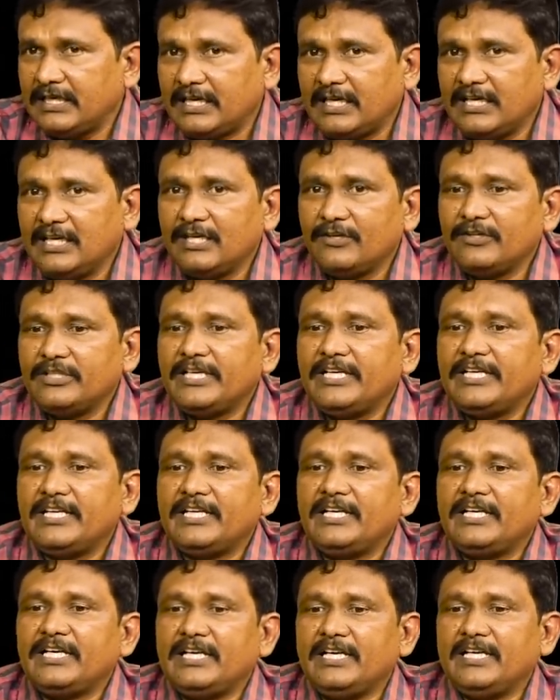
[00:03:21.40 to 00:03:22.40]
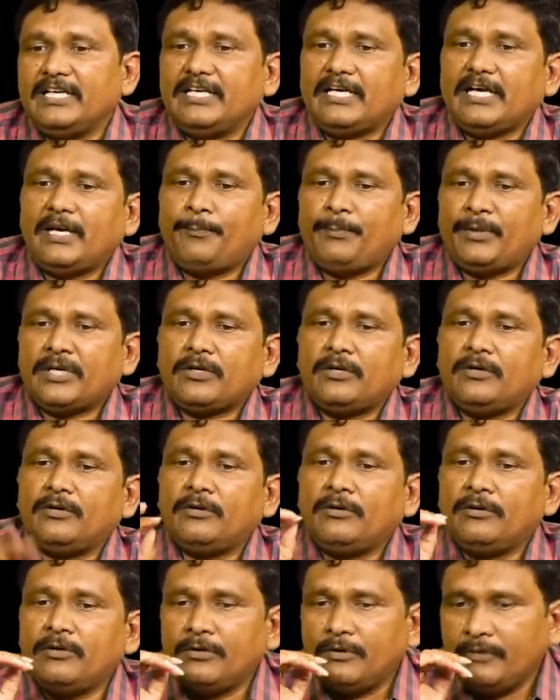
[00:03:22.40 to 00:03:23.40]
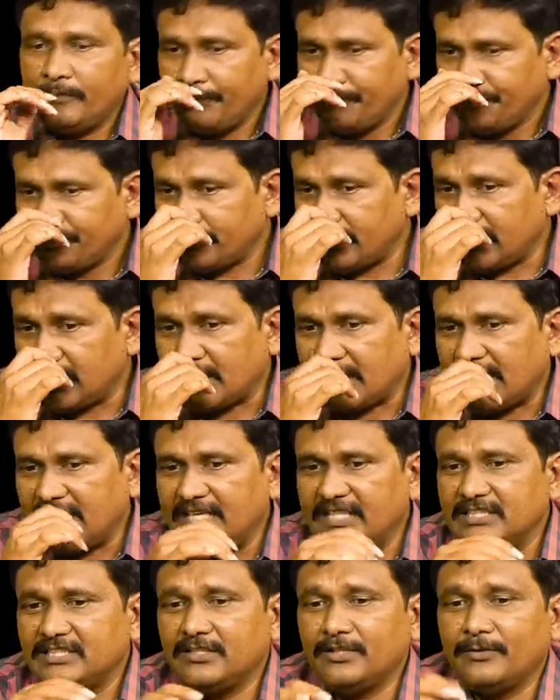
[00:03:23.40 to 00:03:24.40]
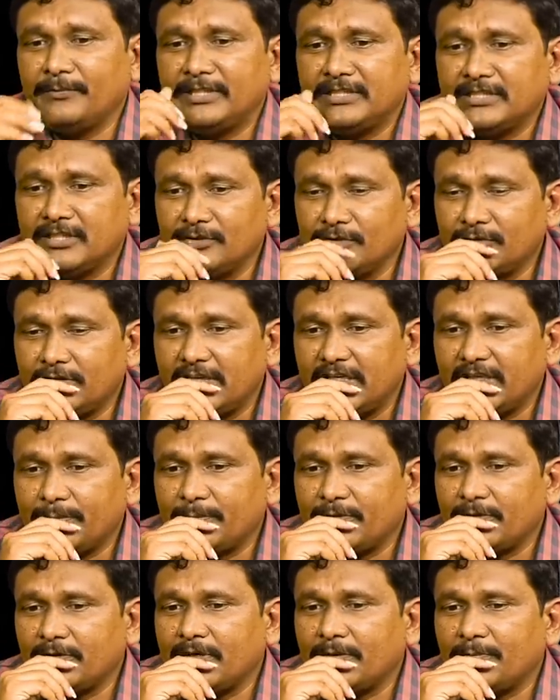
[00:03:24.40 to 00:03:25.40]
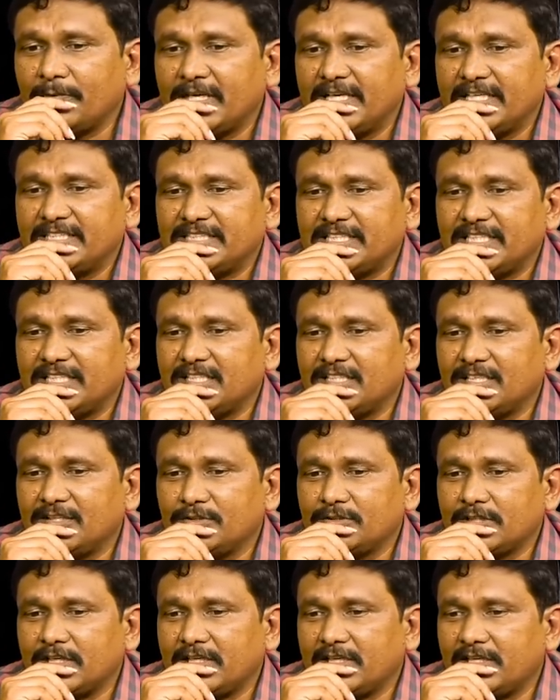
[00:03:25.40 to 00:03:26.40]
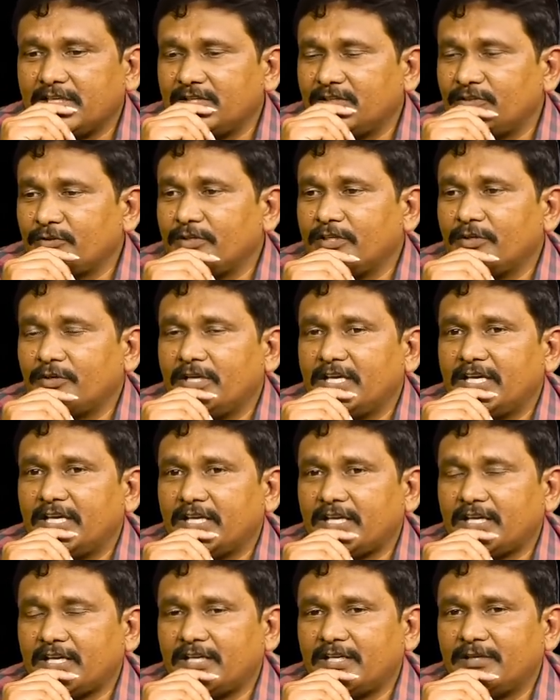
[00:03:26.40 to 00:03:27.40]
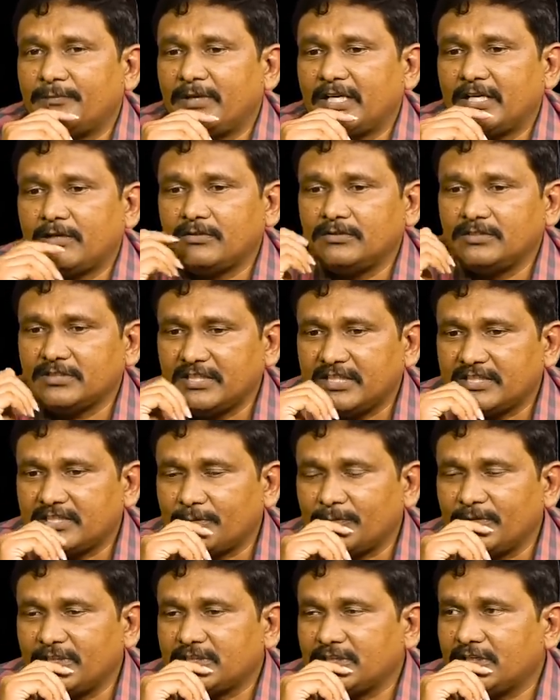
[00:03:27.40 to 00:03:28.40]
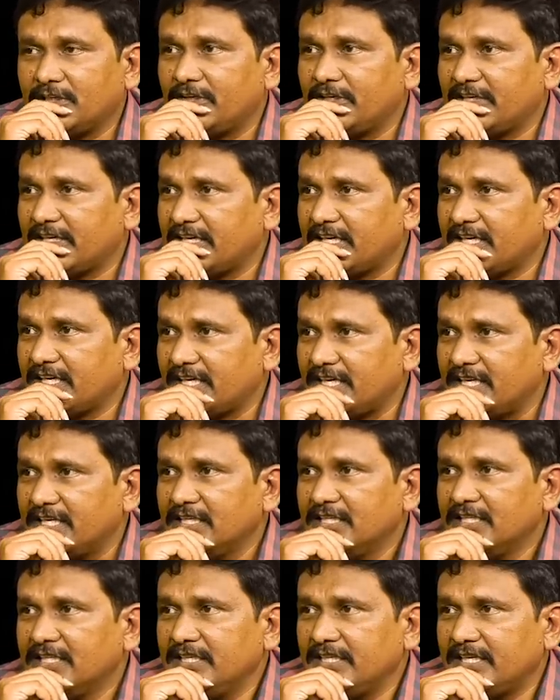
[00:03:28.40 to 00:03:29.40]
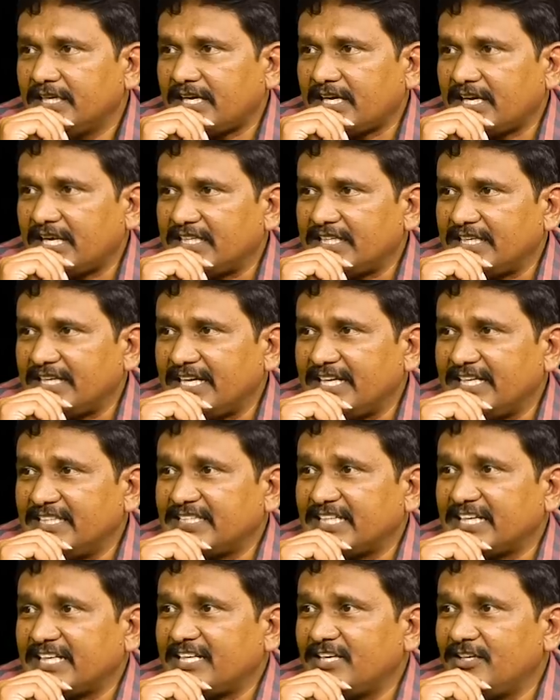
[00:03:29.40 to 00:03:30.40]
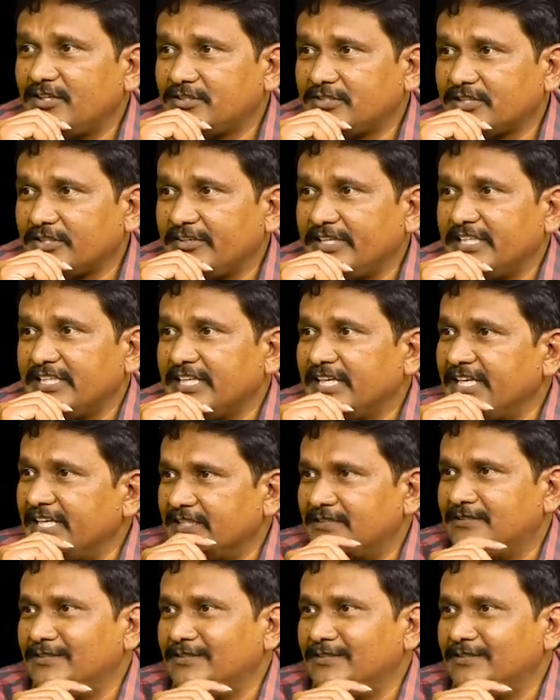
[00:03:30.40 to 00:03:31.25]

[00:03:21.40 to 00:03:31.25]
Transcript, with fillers: రెండవది ఏంటంటే అప్పట్లో మా కాలేజీలో మేము చదువుకునేటప్పుడు కూడా మా లెక్చరర్లు నవ్వుతా అంటుండేవాళ్ళు ఎరా బాగా కొంచెం నిద్రమొత్తుగా ఉంటే కనుక రాధా టాకీస్ వెనకెళ్ళి వచ్చేవేందని